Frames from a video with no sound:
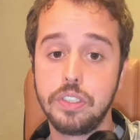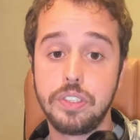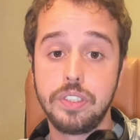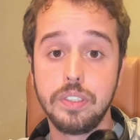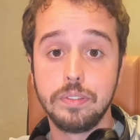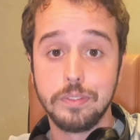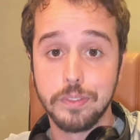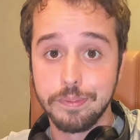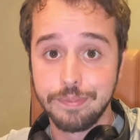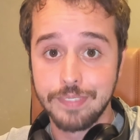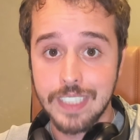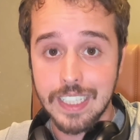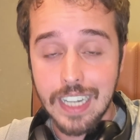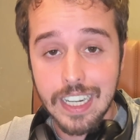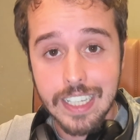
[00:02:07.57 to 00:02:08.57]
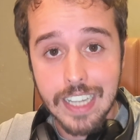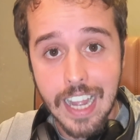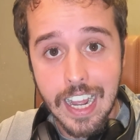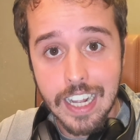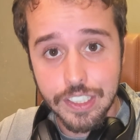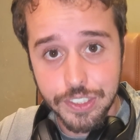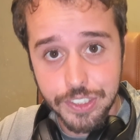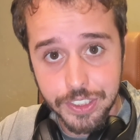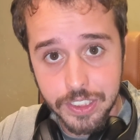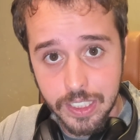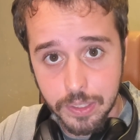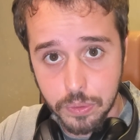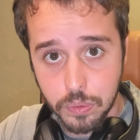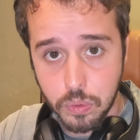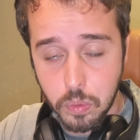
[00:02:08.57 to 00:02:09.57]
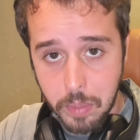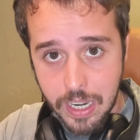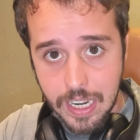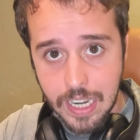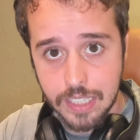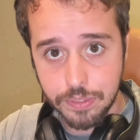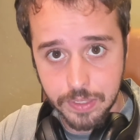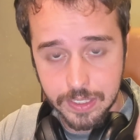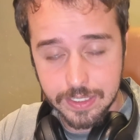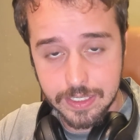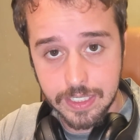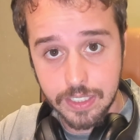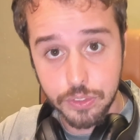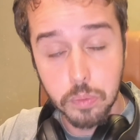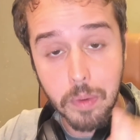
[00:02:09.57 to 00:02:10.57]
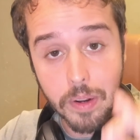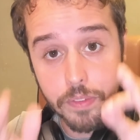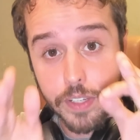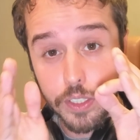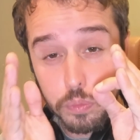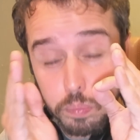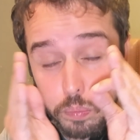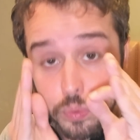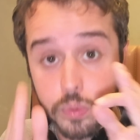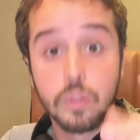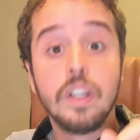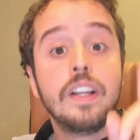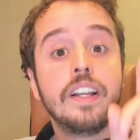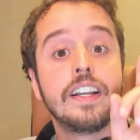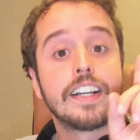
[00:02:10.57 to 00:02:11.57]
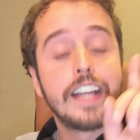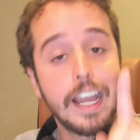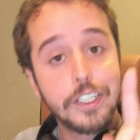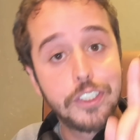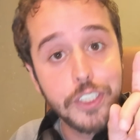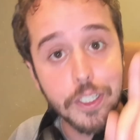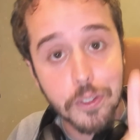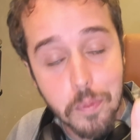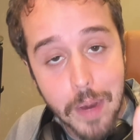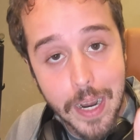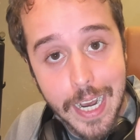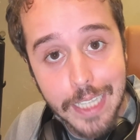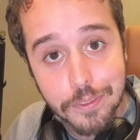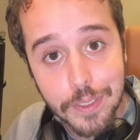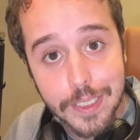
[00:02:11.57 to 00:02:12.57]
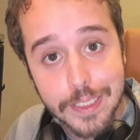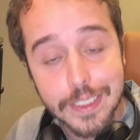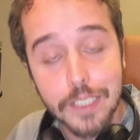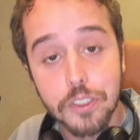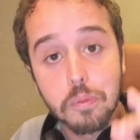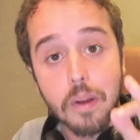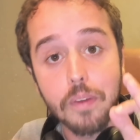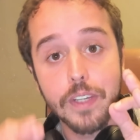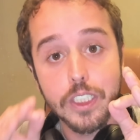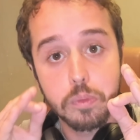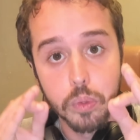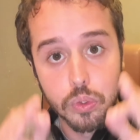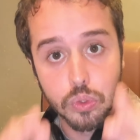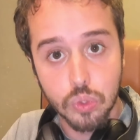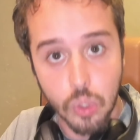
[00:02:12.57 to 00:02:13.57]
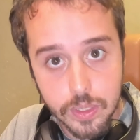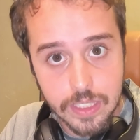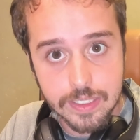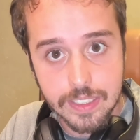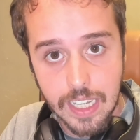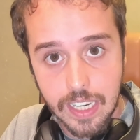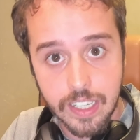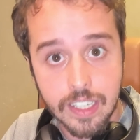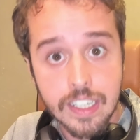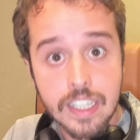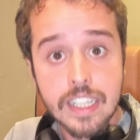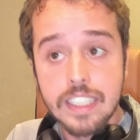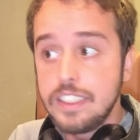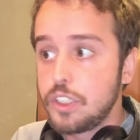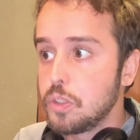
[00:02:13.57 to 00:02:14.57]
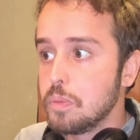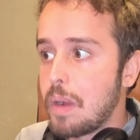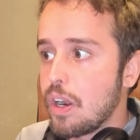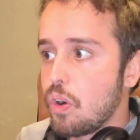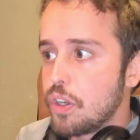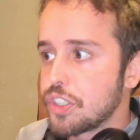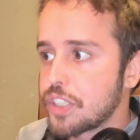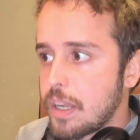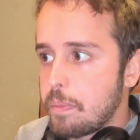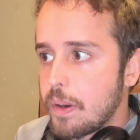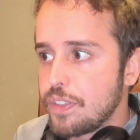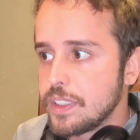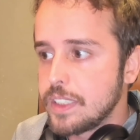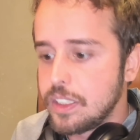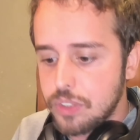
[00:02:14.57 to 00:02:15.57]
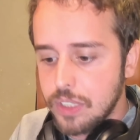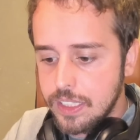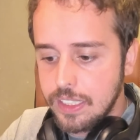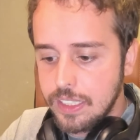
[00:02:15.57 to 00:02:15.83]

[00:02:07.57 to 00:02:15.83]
objetivo: ganhar dinheiro com o mercado financeiro de uma vez, ganhar dinheiro com o mercado financeiro de uma vez por todas, galera. Existe uma lógica para fazer isso